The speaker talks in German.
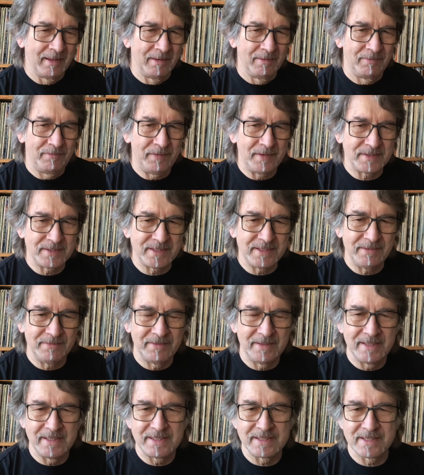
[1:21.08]

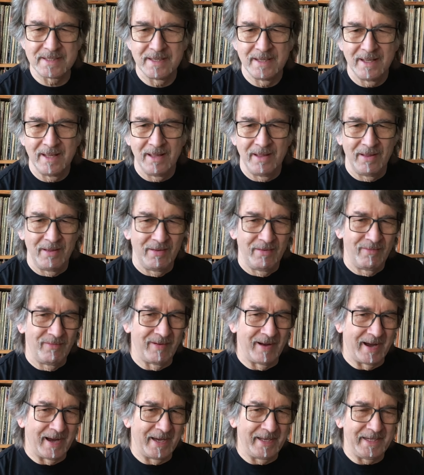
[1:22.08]
Festivals
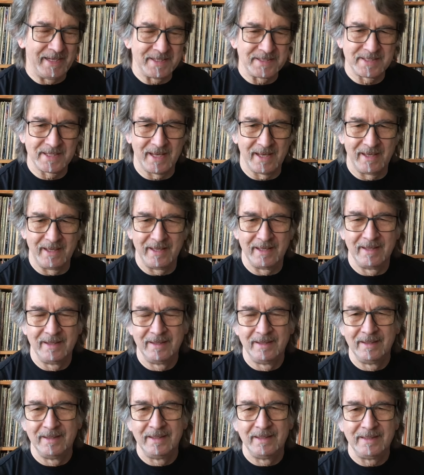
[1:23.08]
war eine Sache.
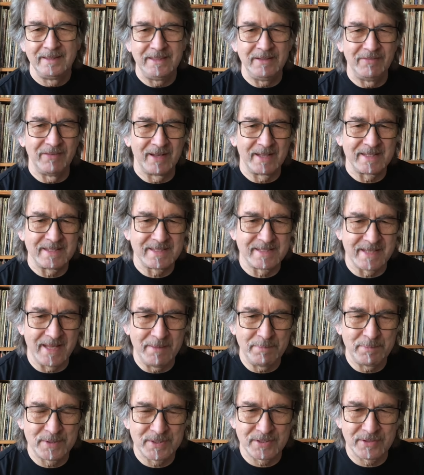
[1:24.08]
Die waren
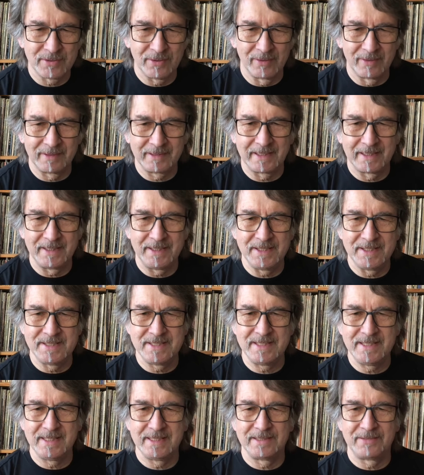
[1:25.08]
selbst
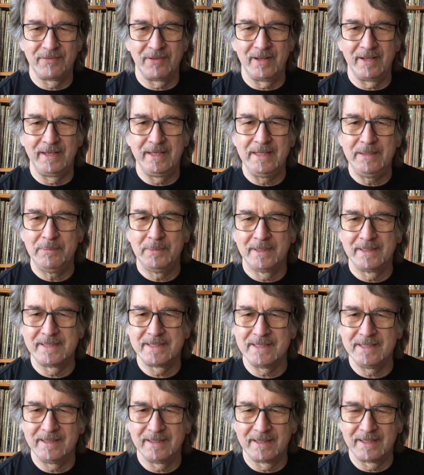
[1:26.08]
organisiert, weil niemand
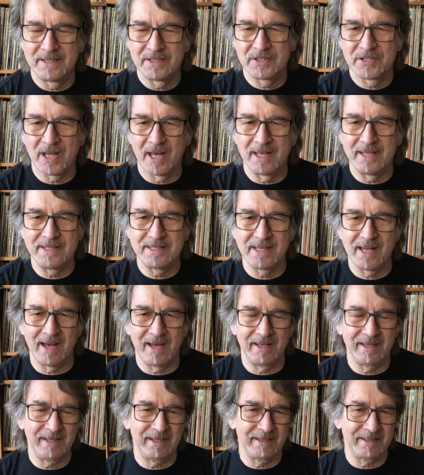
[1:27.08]
sich an das heiße
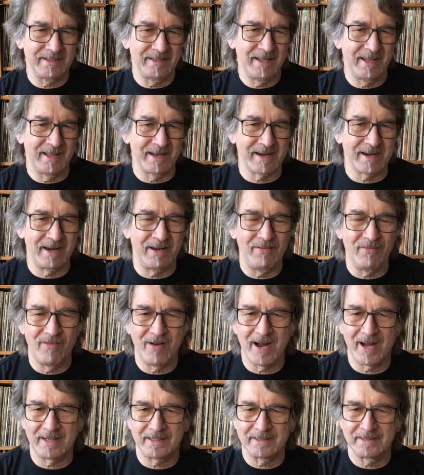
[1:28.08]
Eiden
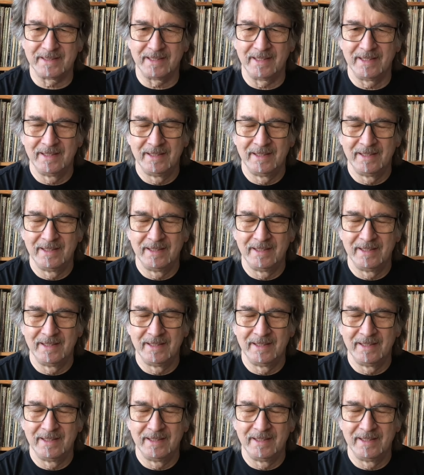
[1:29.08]
heranwagte.